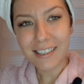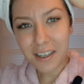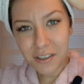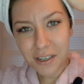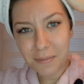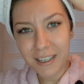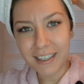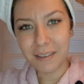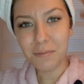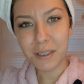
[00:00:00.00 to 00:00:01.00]
Saçlarımı
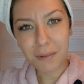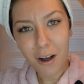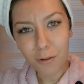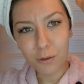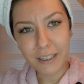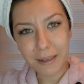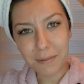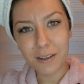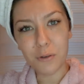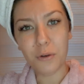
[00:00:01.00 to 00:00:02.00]
yıkadım. Şimdi havluyla
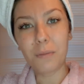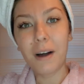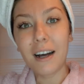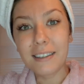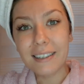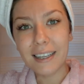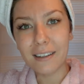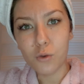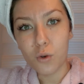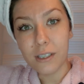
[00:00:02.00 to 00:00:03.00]
nemini alıyorum.
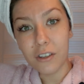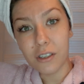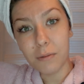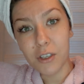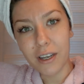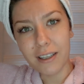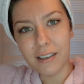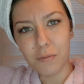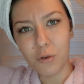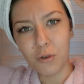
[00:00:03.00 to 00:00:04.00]
Alırken çok saçlarımı
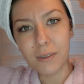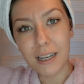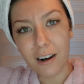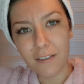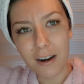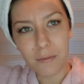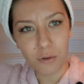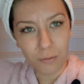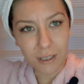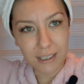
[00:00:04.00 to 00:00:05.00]
çektirmiyorum, zarar
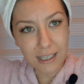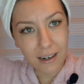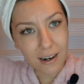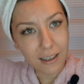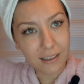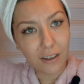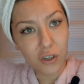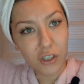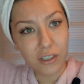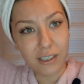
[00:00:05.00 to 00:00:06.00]
vermiyorum ya da sararken de
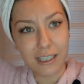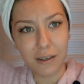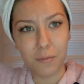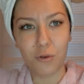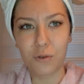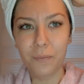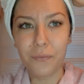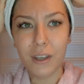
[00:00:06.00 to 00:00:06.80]
aşırı sıkmıyorum.